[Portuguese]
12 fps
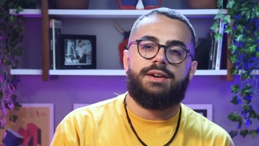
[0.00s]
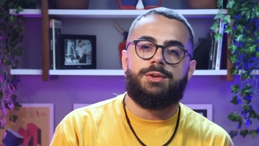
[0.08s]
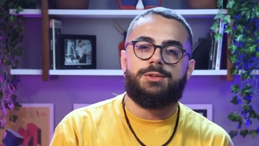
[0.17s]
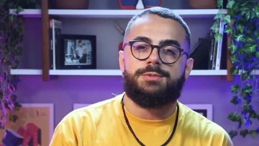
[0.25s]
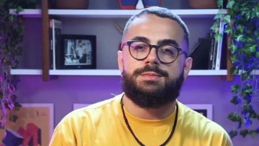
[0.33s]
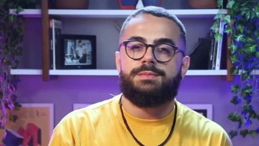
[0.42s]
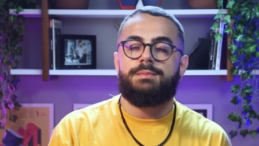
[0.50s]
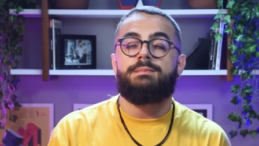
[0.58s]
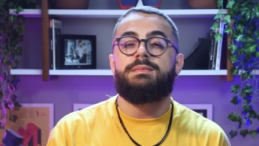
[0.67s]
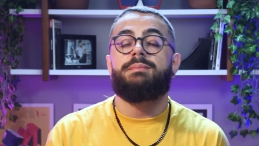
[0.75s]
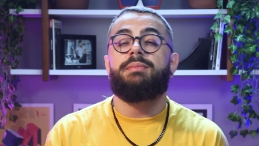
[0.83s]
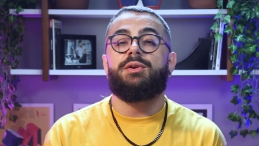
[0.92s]
Então,
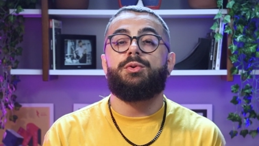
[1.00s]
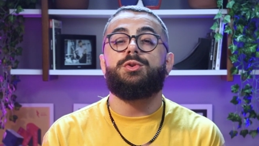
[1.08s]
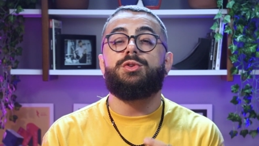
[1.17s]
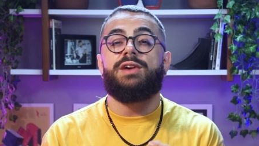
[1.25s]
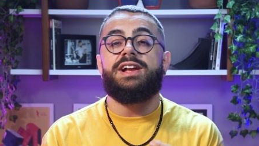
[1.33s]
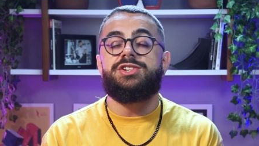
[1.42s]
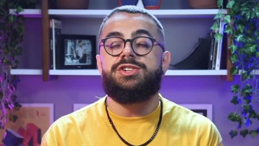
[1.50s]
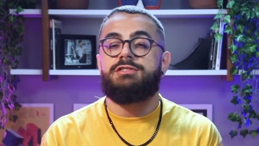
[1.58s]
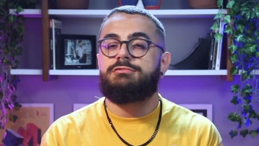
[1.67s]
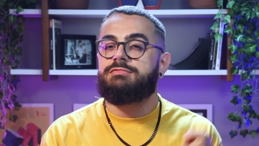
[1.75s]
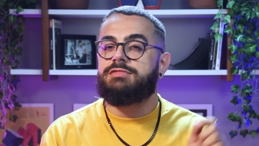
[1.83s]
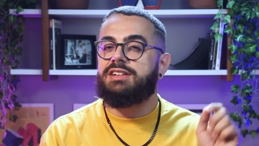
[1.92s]
prepara o cotonete,
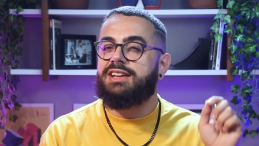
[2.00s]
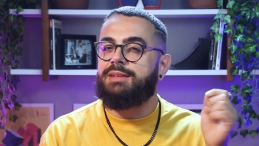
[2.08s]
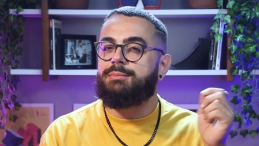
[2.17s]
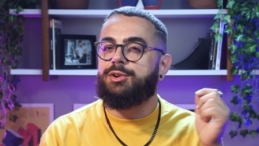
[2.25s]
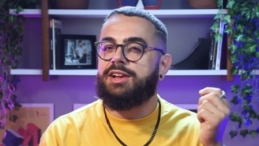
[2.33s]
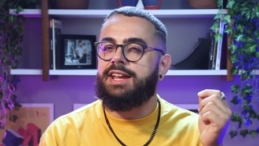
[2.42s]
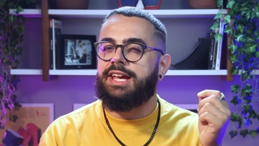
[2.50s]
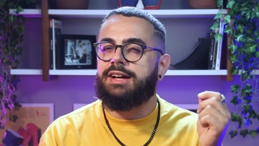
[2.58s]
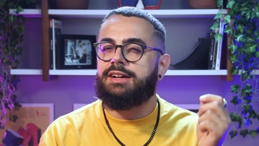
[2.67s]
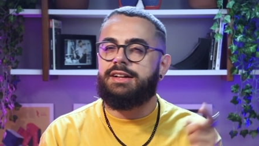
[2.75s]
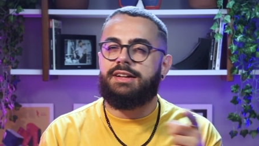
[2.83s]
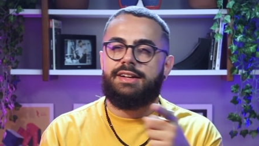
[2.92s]
limpa a
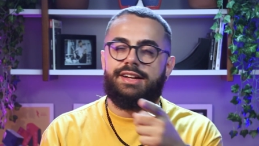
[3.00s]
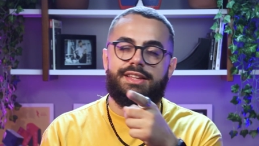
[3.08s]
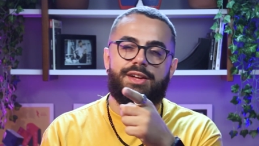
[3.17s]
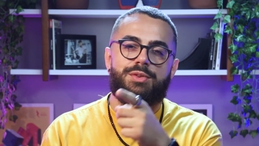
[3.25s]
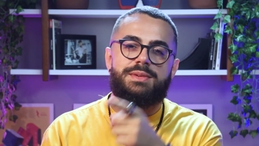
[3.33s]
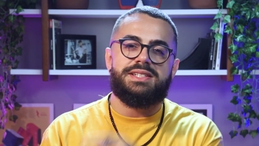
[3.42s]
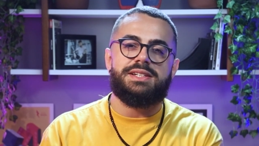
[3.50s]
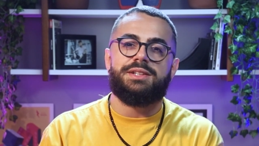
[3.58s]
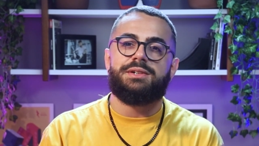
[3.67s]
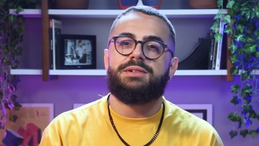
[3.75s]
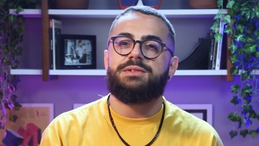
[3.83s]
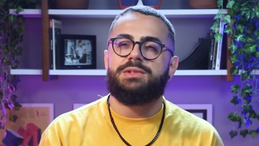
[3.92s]
orelhinha, tá
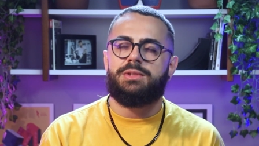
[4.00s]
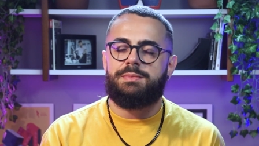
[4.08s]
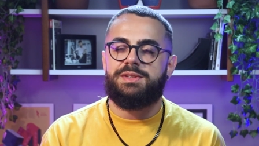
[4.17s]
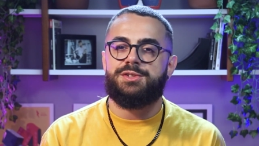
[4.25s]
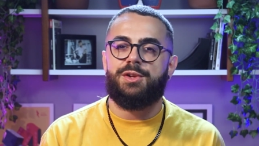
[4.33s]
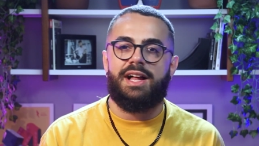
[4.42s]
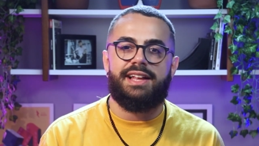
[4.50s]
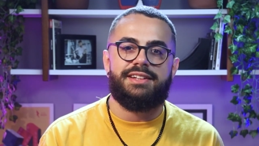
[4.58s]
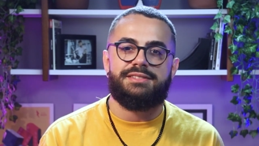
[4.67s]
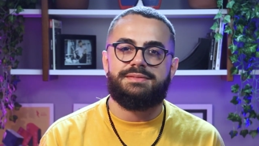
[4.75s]
começando no pistolado.